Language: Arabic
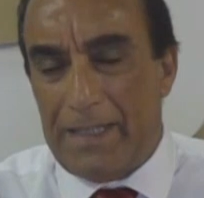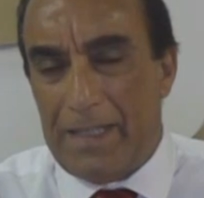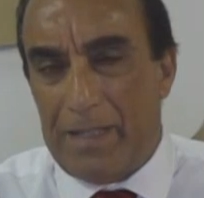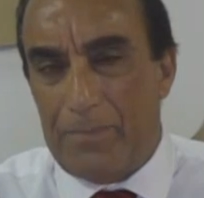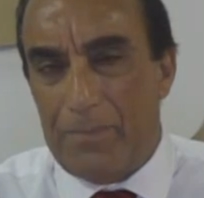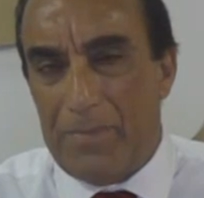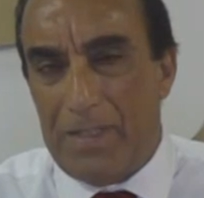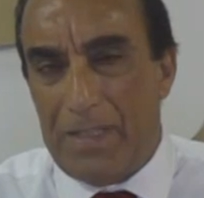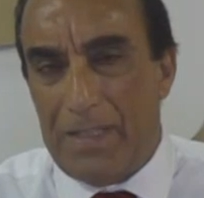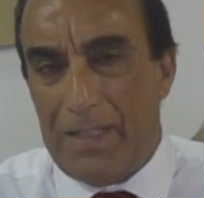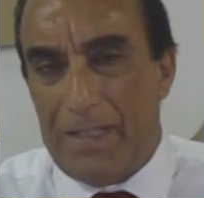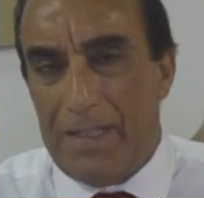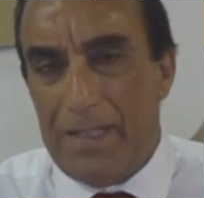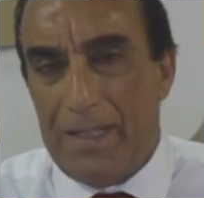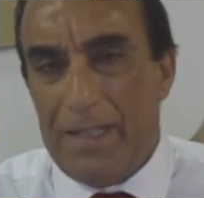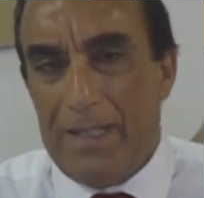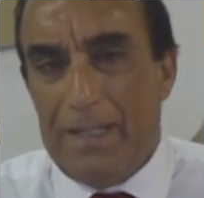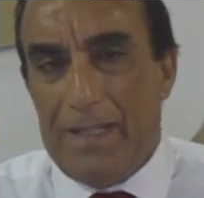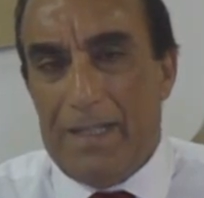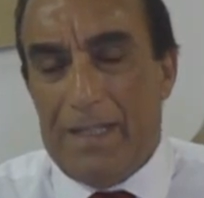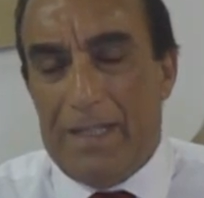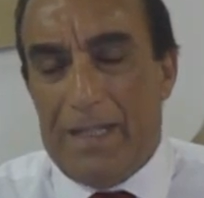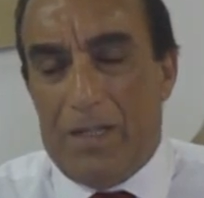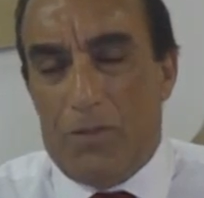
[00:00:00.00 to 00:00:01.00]
من
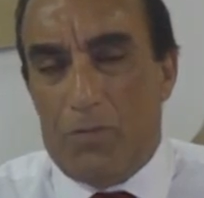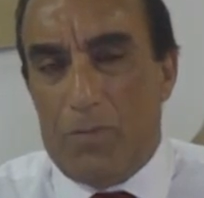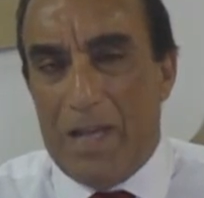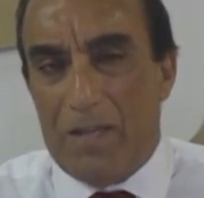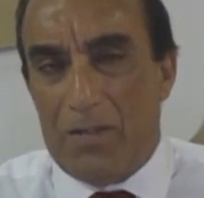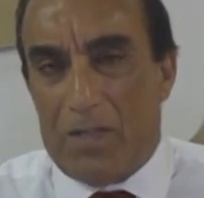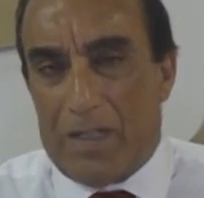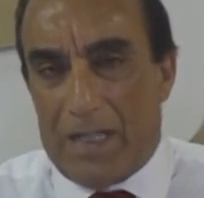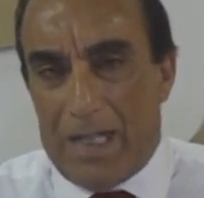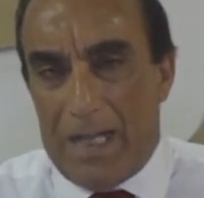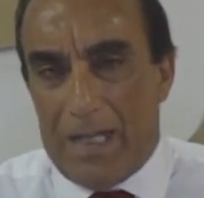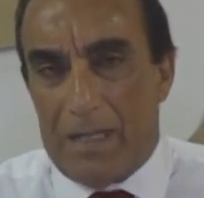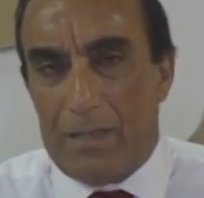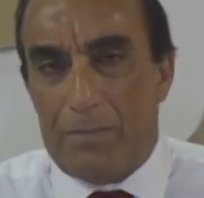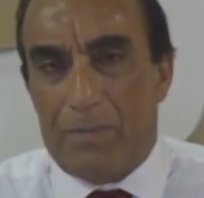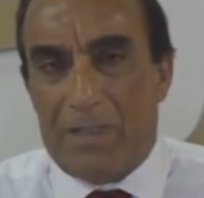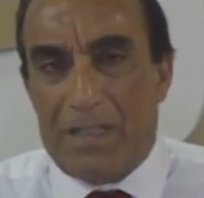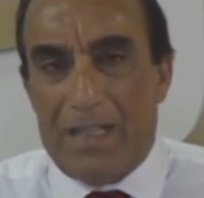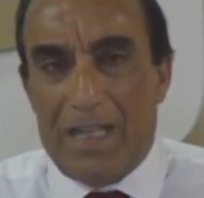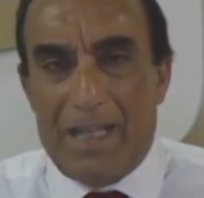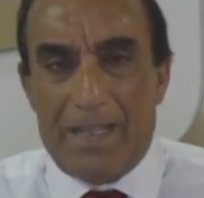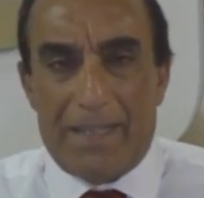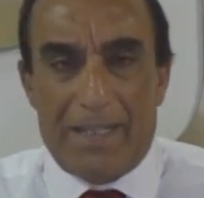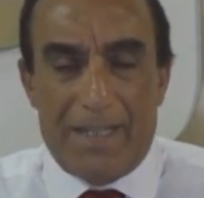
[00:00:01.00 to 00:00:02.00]
أو ما يقارب
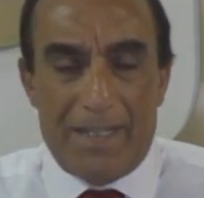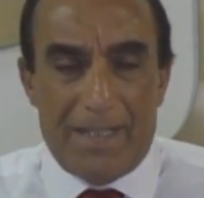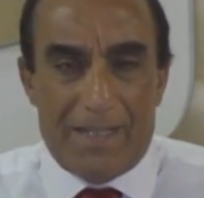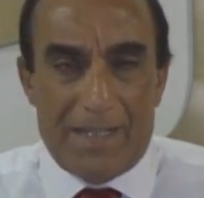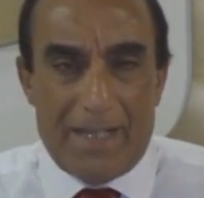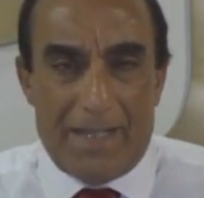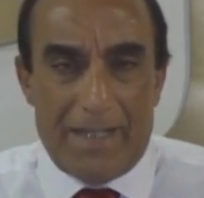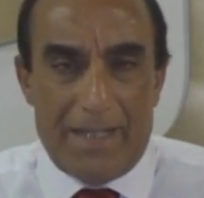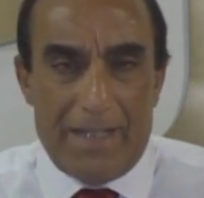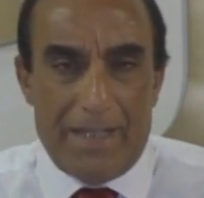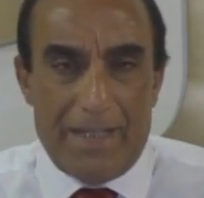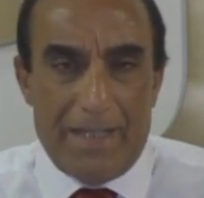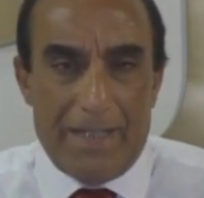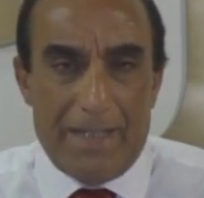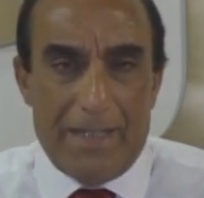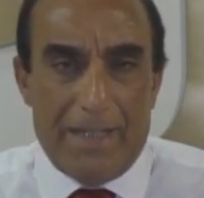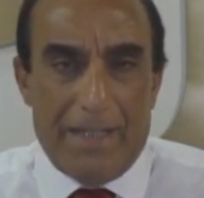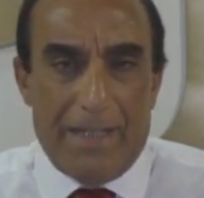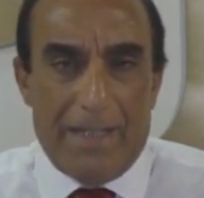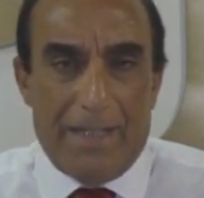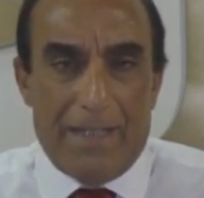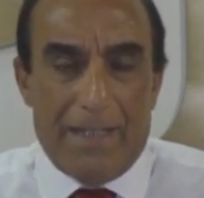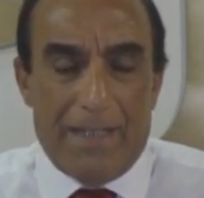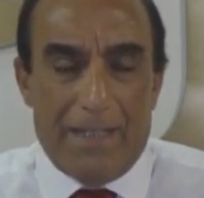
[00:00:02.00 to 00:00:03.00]
30 سنة
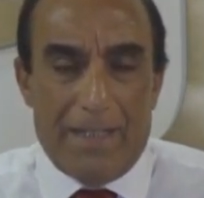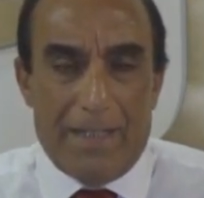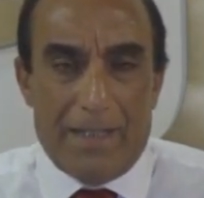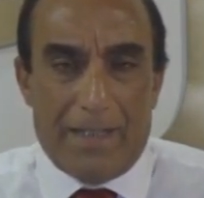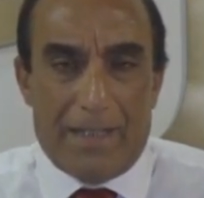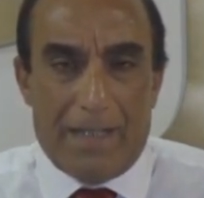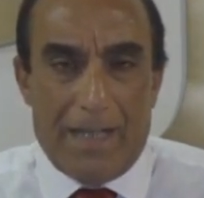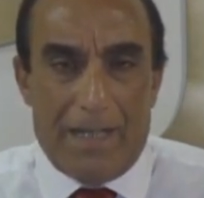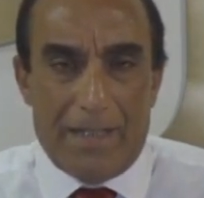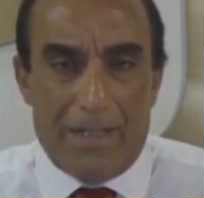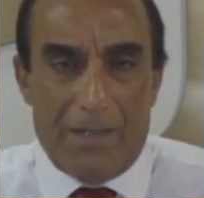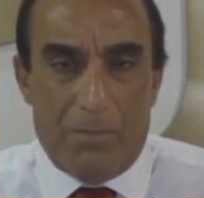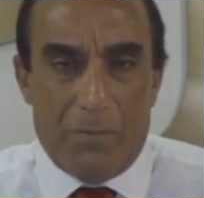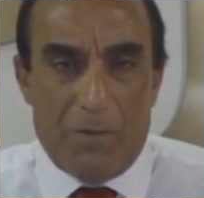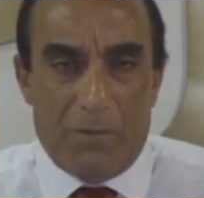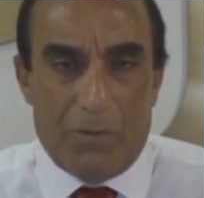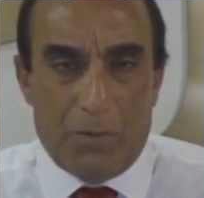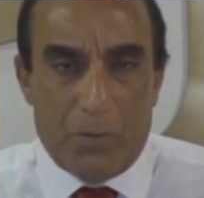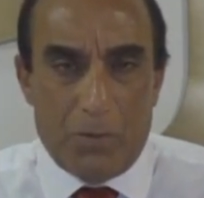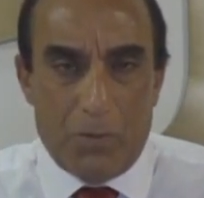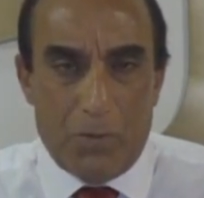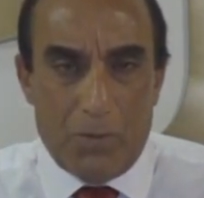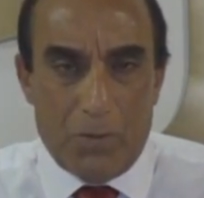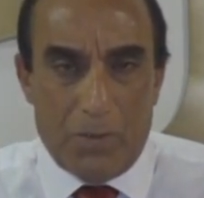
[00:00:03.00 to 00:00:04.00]
آه، كان
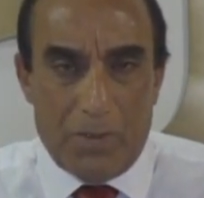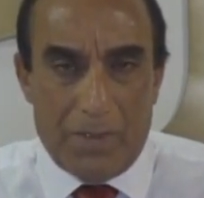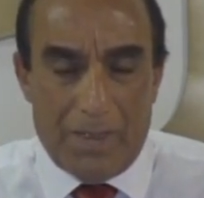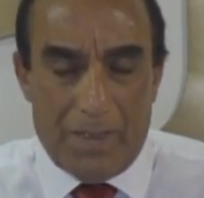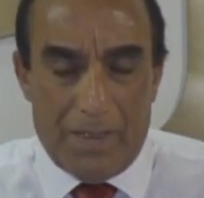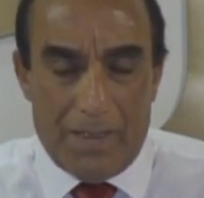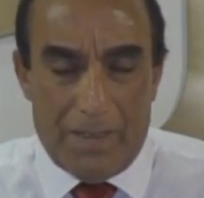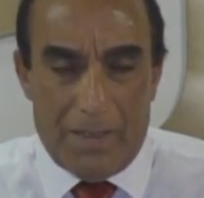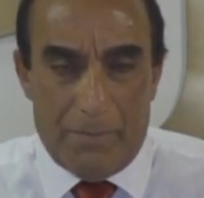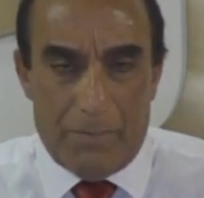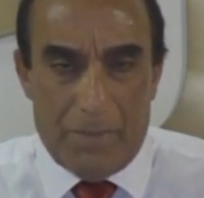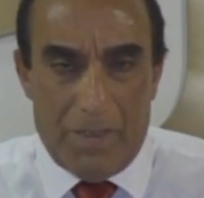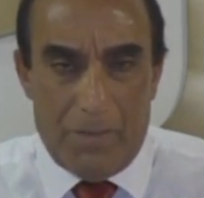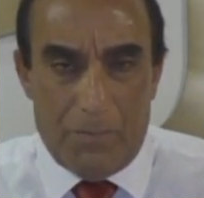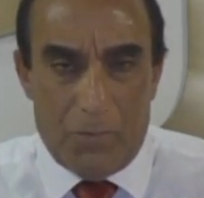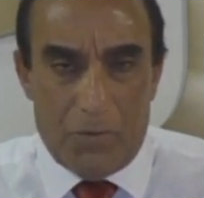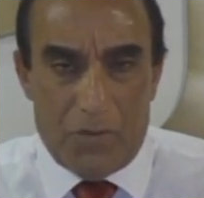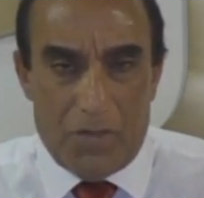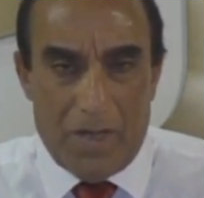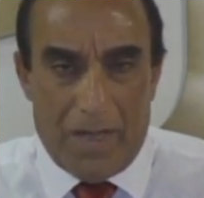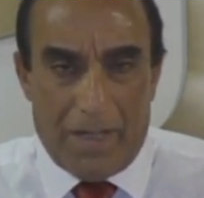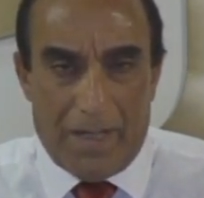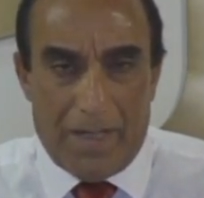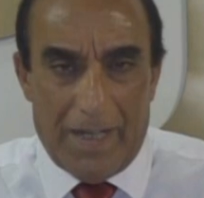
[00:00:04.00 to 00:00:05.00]
المفروض آه،
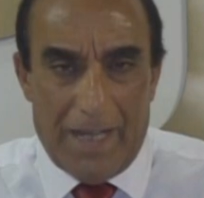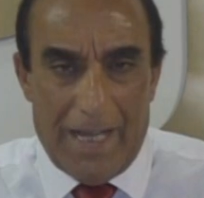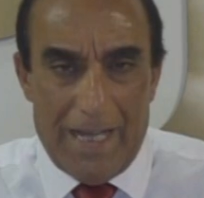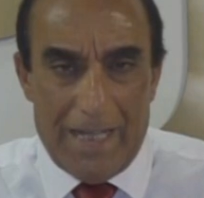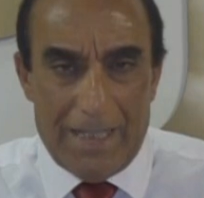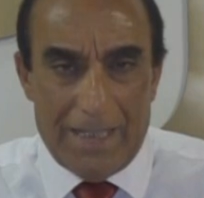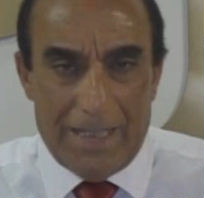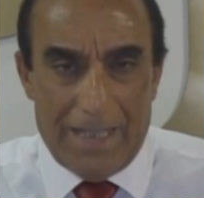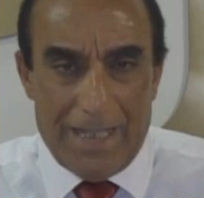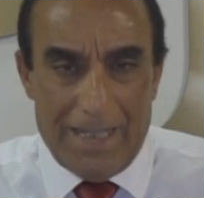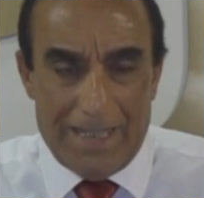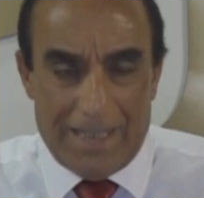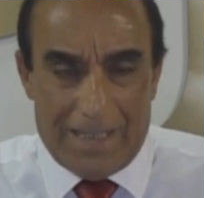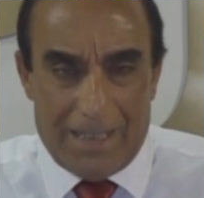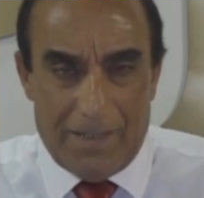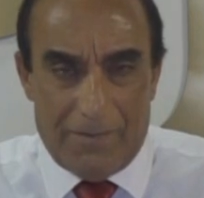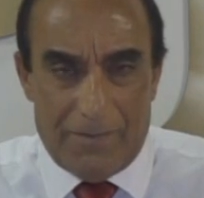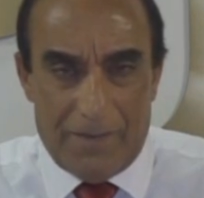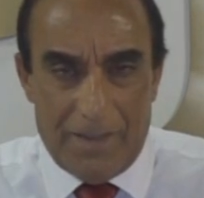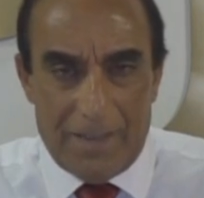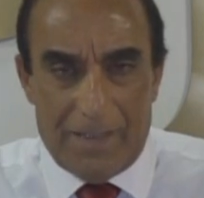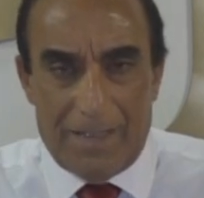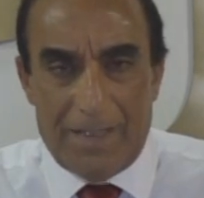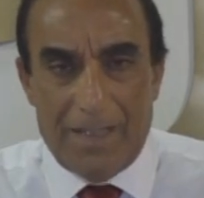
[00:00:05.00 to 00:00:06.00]
بالمشرع أن
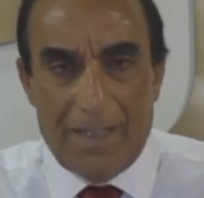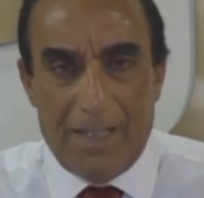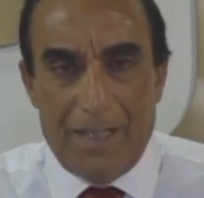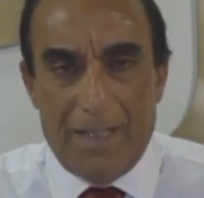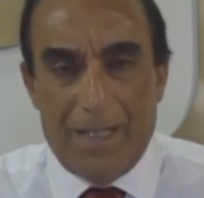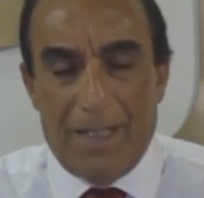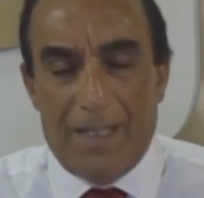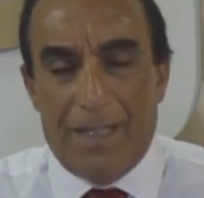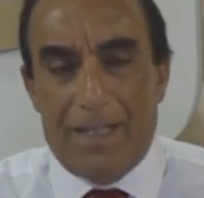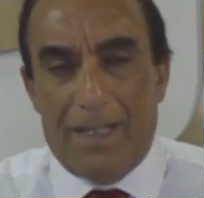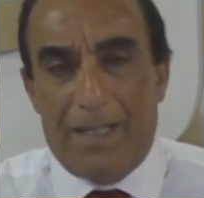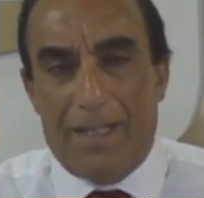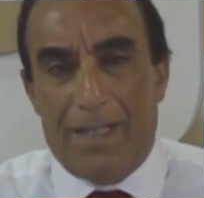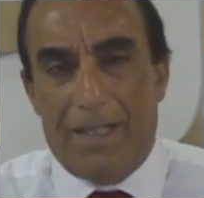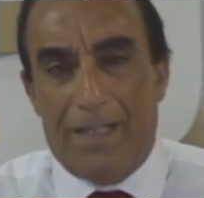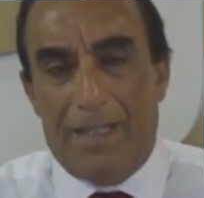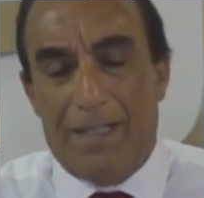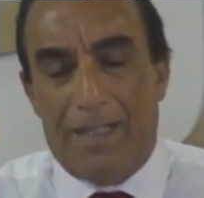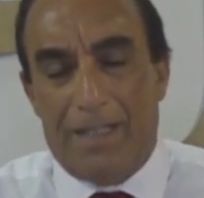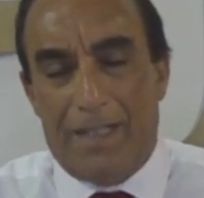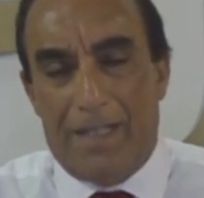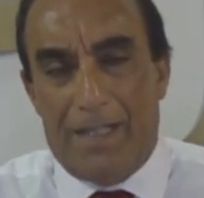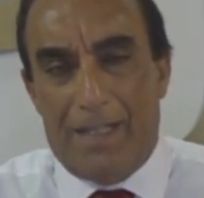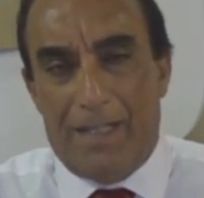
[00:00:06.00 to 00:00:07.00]
يلتفت آه،
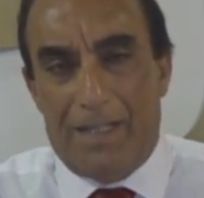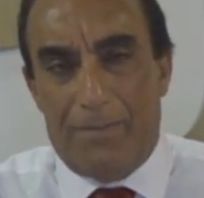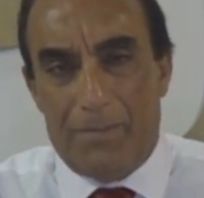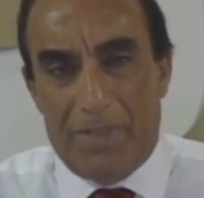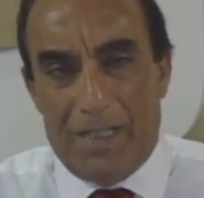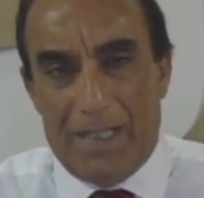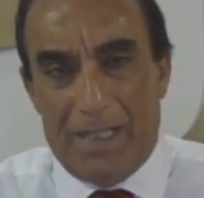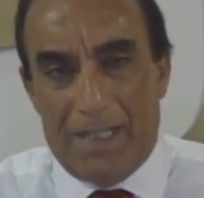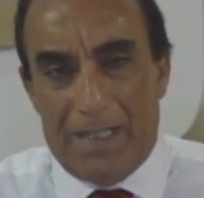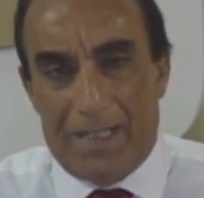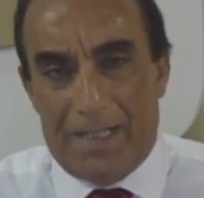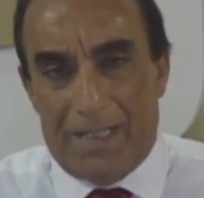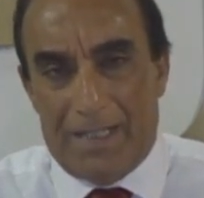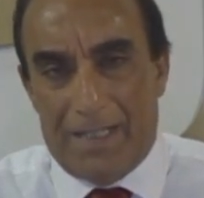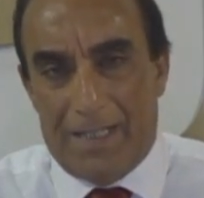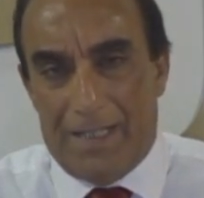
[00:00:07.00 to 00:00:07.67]
لأهمية